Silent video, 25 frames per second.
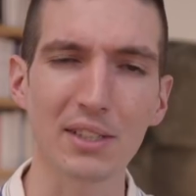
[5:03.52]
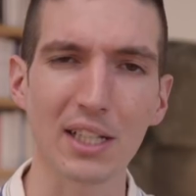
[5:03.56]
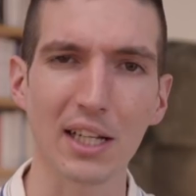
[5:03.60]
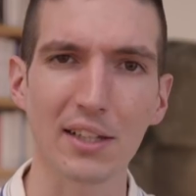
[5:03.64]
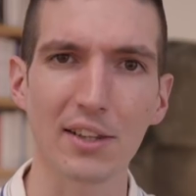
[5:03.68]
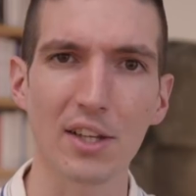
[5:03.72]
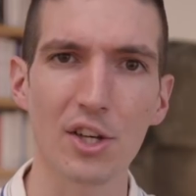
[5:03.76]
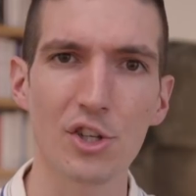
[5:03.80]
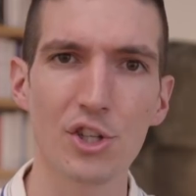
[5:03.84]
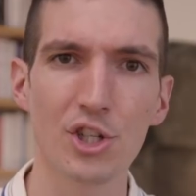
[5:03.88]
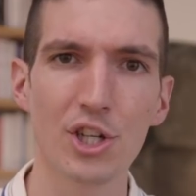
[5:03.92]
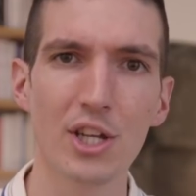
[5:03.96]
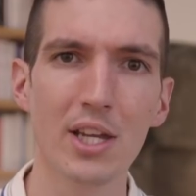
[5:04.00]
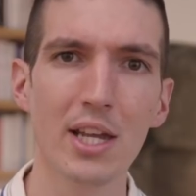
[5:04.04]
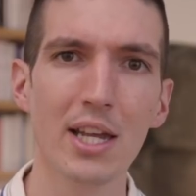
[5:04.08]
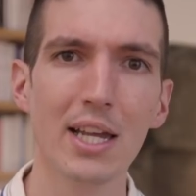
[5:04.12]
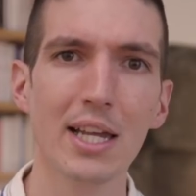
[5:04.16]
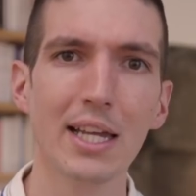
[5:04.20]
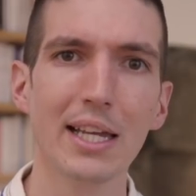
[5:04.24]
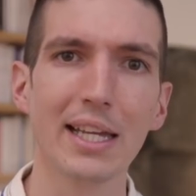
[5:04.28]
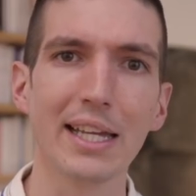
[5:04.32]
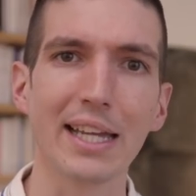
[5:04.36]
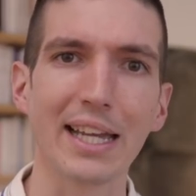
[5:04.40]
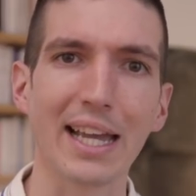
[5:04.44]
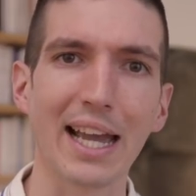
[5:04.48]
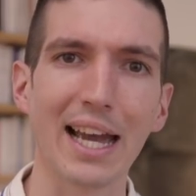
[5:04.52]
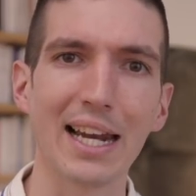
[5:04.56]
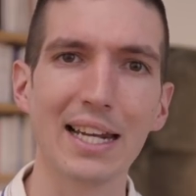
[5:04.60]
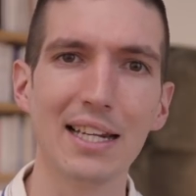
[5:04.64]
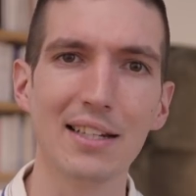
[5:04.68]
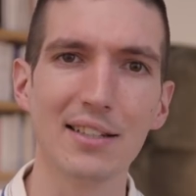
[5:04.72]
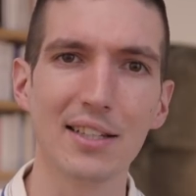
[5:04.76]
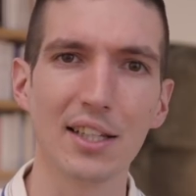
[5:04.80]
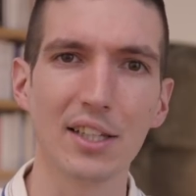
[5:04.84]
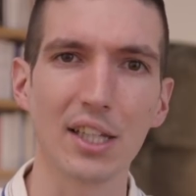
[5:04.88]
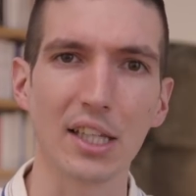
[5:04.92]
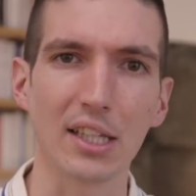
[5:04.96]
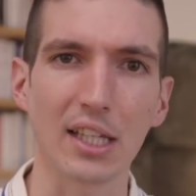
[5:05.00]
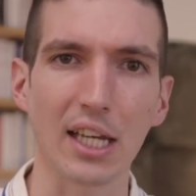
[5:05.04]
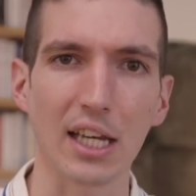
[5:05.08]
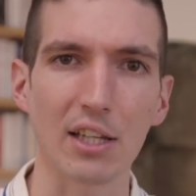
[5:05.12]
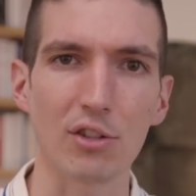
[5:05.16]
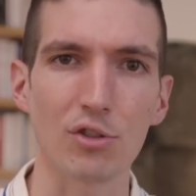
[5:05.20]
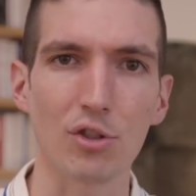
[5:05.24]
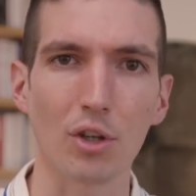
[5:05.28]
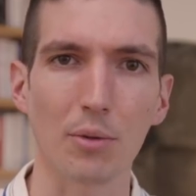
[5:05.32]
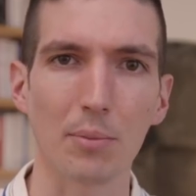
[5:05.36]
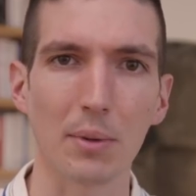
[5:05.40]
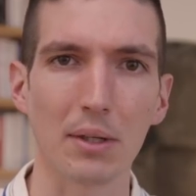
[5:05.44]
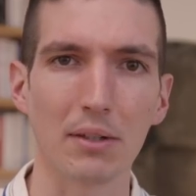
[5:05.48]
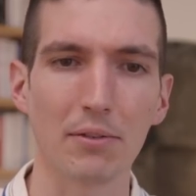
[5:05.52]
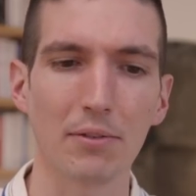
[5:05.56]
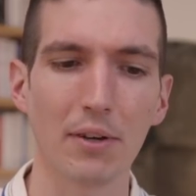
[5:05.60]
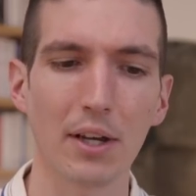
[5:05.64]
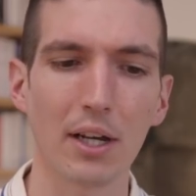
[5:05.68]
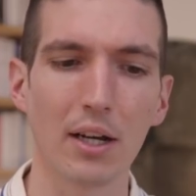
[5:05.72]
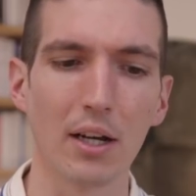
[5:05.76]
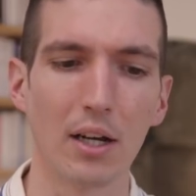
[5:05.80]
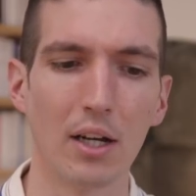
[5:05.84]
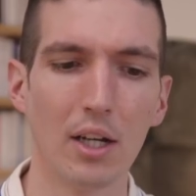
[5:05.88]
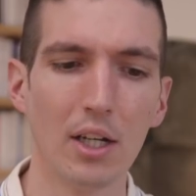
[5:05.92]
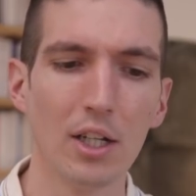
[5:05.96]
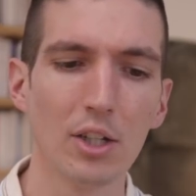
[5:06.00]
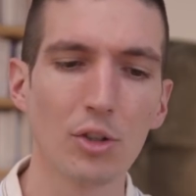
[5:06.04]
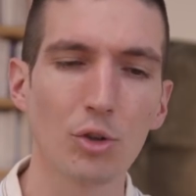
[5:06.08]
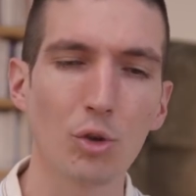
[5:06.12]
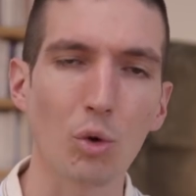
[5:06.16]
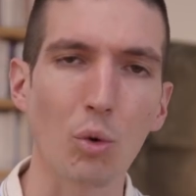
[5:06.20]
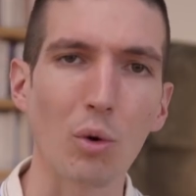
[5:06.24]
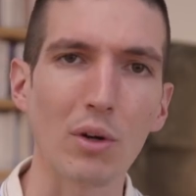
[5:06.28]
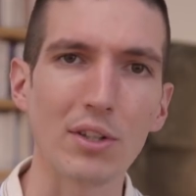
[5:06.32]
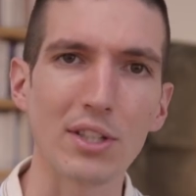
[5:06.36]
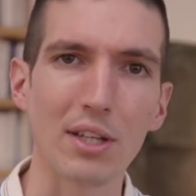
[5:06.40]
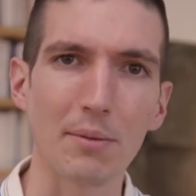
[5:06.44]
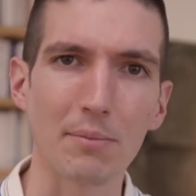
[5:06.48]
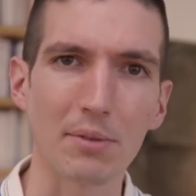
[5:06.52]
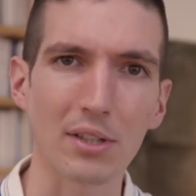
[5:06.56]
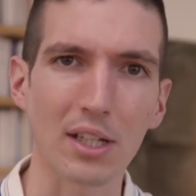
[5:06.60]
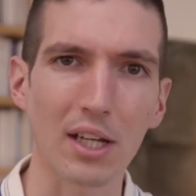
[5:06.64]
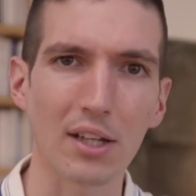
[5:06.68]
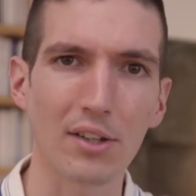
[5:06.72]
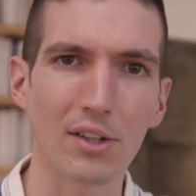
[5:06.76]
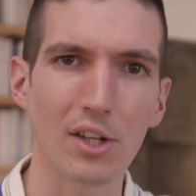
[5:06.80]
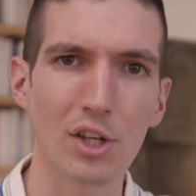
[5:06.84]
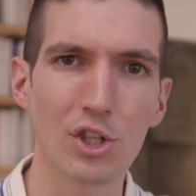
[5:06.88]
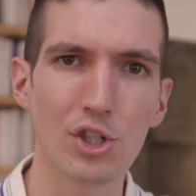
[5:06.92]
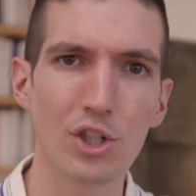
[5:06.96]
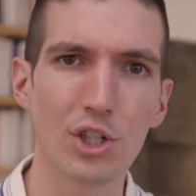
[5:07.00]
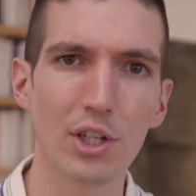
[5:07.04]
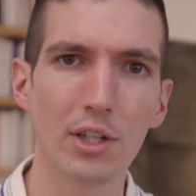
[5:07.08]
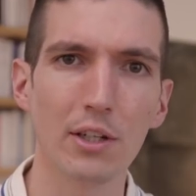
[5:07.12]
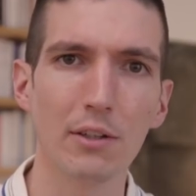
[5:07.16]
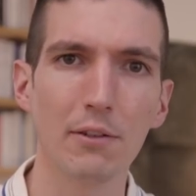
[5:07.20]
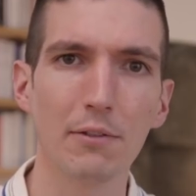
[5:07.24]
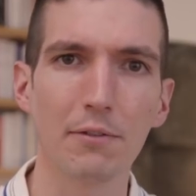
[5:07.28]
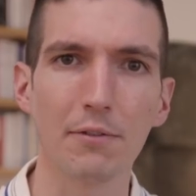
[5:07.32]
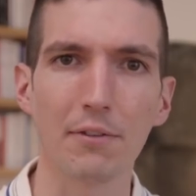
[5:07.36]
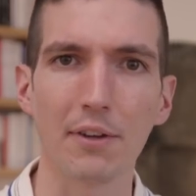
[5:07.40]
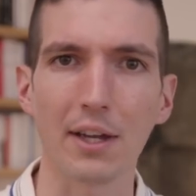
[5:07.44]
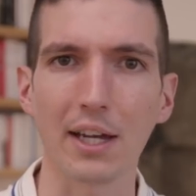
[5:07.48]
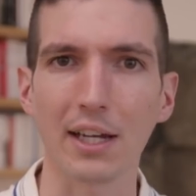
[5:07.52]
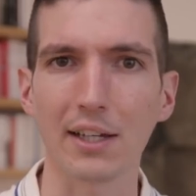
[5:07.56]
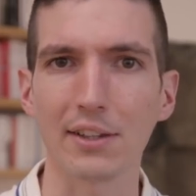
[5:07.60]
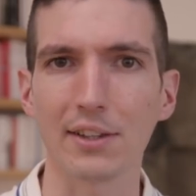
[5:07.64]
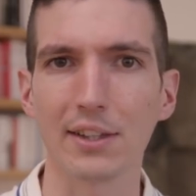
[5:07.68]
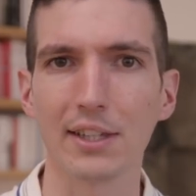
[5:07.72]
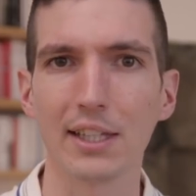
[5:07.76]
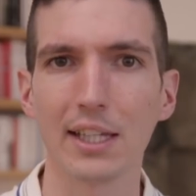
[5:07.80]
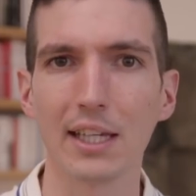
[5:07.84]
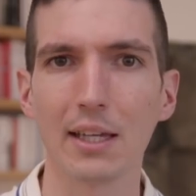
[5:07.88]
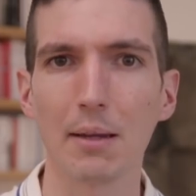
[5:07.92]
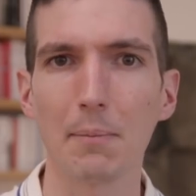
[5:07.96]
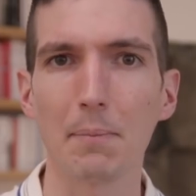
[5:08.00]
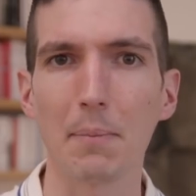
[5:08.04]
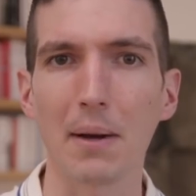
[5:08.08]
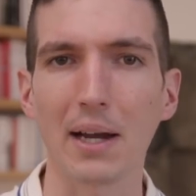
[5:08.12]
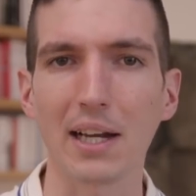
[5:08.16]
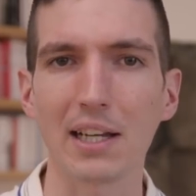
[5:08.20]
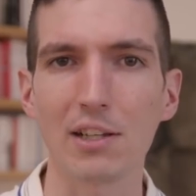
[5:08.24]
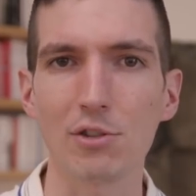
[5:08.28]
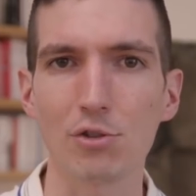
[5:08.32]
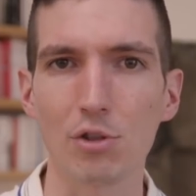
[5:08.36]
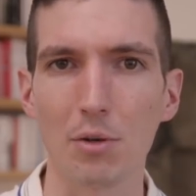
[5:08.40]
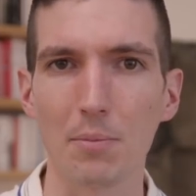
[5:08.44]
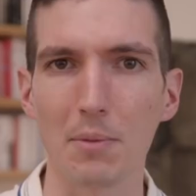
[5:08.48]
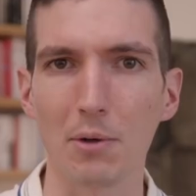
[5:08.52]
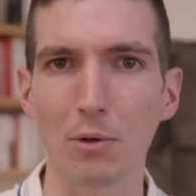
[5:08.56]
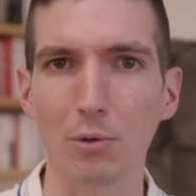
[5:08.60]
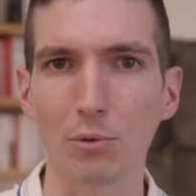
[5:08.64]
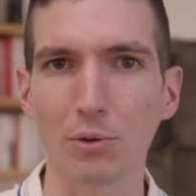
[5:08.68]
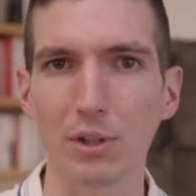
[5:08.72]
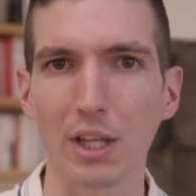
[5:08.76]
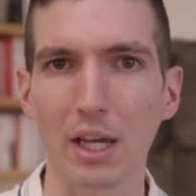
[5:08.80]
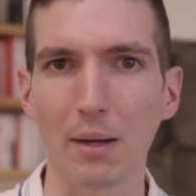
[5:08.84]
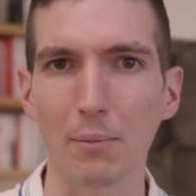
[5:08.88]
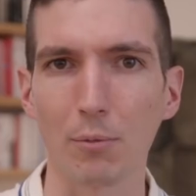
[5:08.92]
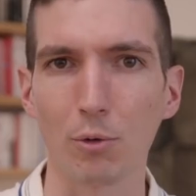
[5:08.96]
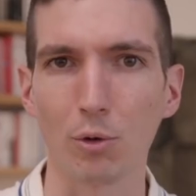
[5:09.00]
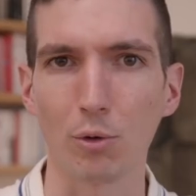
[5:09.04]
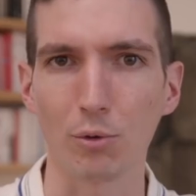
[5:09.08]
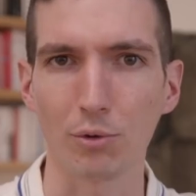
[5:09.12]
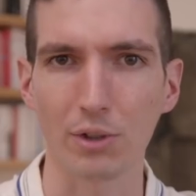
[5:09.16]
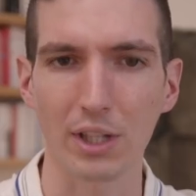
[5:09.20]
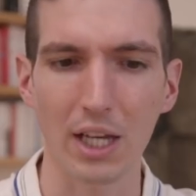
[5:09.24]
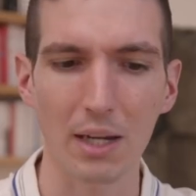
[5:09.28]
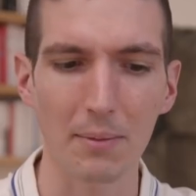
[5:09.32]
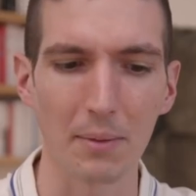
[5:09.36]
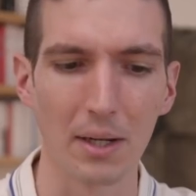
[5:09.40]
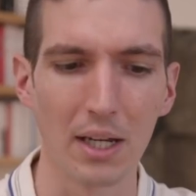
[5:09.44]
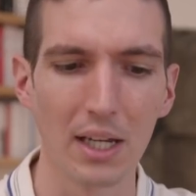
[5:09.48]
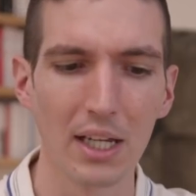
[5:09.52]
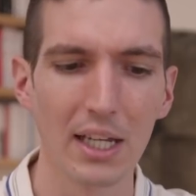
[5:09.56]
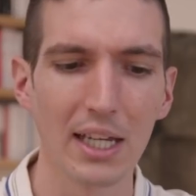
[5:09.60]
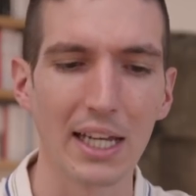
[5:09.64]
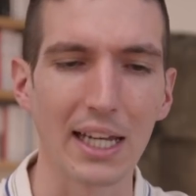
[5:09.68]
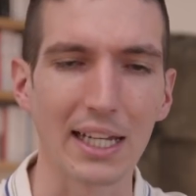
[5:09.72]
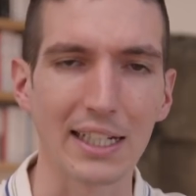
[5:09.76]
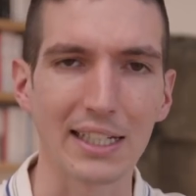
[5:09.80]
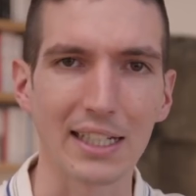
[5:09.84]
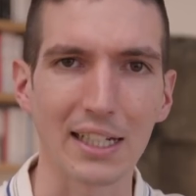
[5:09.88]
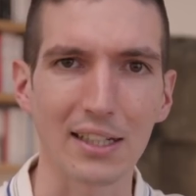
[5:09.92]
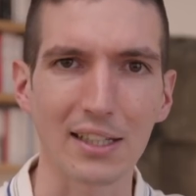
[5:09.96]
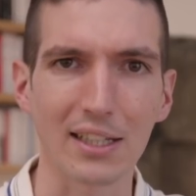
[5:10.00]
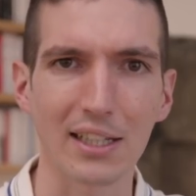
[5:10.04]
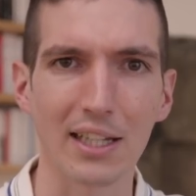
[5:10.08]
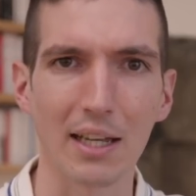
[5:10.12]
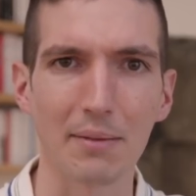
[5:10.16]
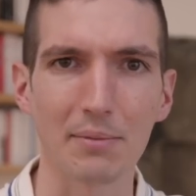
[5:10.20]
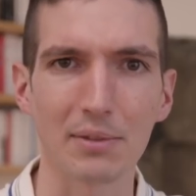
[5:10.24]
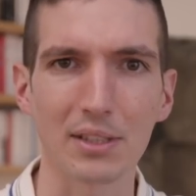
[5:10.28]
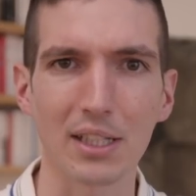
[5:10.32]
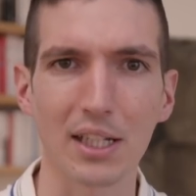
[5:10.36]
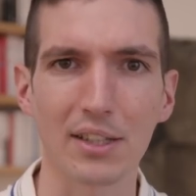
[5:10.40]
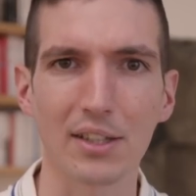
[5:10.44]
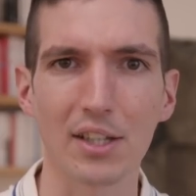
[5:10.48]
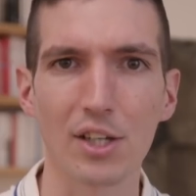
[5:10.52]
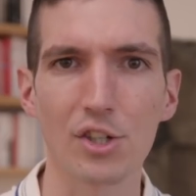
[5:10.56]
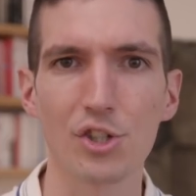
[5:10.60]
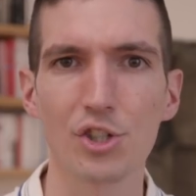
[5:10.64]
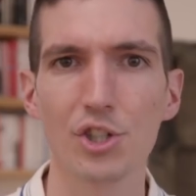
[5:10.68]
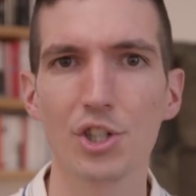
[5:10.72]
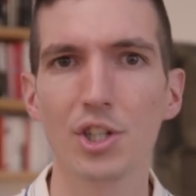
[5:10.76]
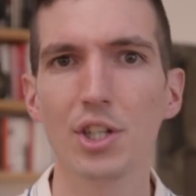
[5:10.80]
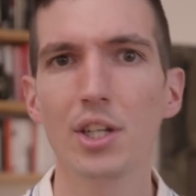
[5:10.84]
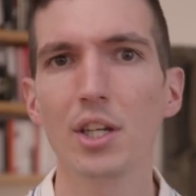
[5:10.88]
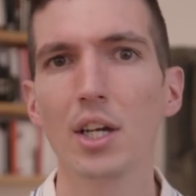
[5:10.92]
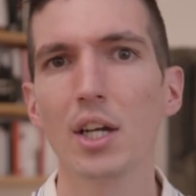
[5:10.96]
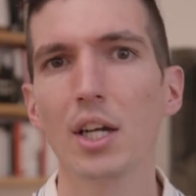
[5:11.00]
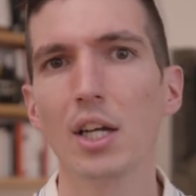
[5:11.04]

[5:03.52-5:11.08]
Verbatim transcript: stratégie, réaliser des trades sur fer, Troisième stratégie, faire des paris semi-long terme ou long terme. Et quatrième stratégie,